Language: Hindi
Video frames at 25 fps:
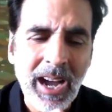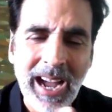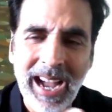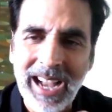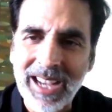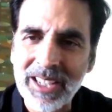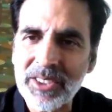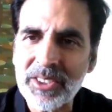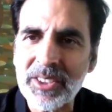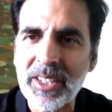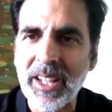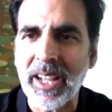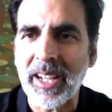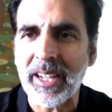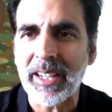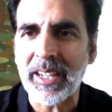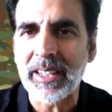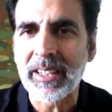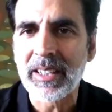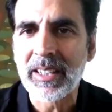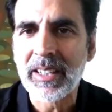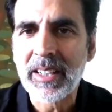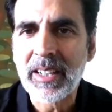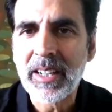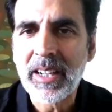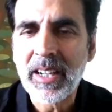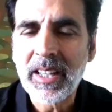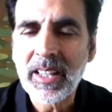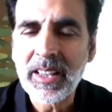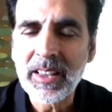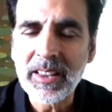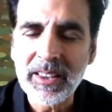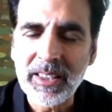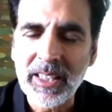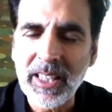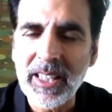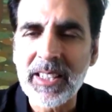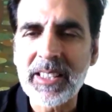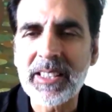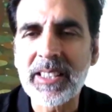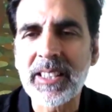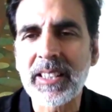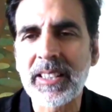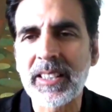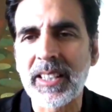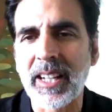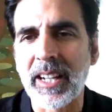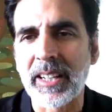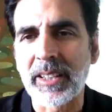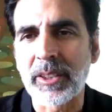हैश टैग दिल से
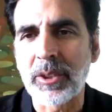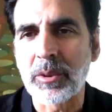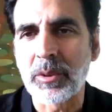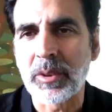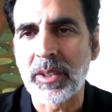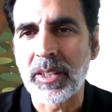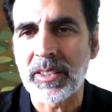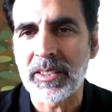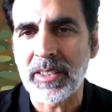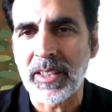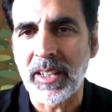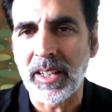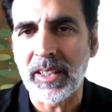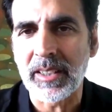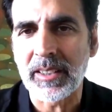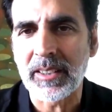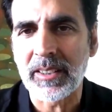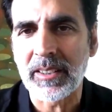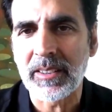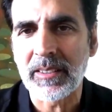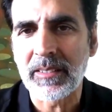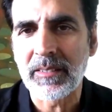थैंक यू के साथ